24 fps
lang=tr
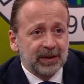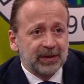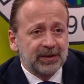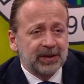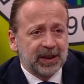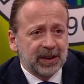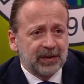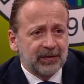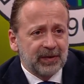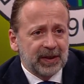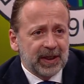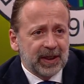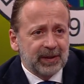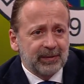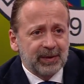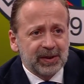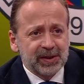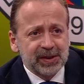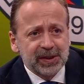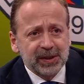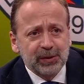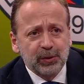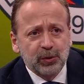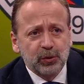Direkt
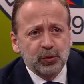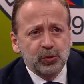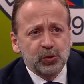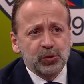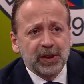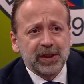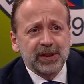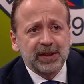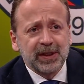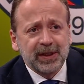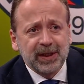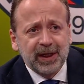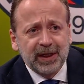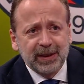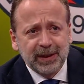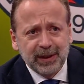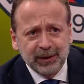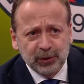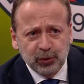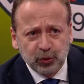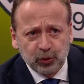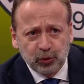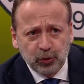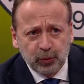Fenerbahçeli oyuncuların ayağına
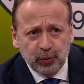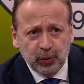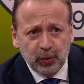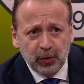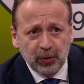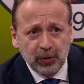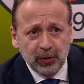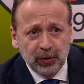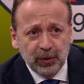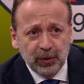attı topu.